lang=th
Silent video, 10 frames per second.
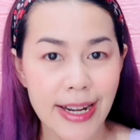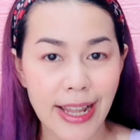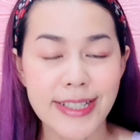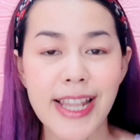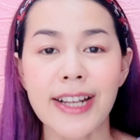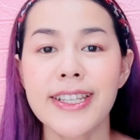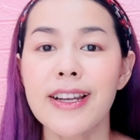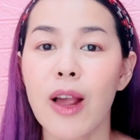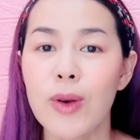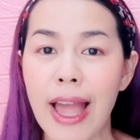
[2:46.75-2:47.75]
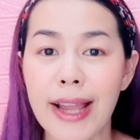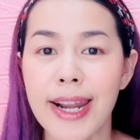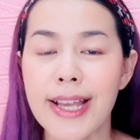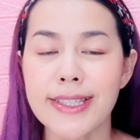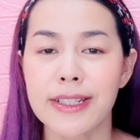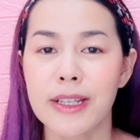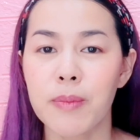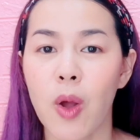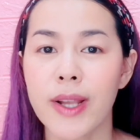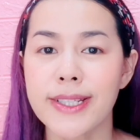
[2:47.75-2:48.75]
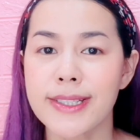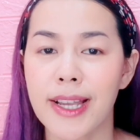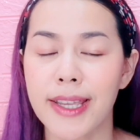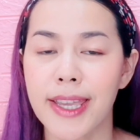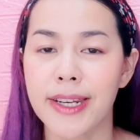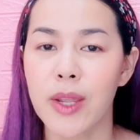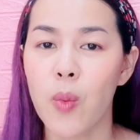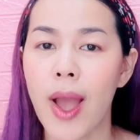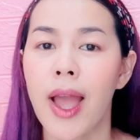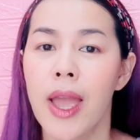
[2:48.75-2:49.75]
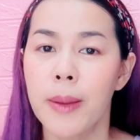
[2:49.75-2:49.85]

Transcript: หลังจากที่เราล้างหน้าเสร็จเรียบร้อยจะสังเกตได้ว่า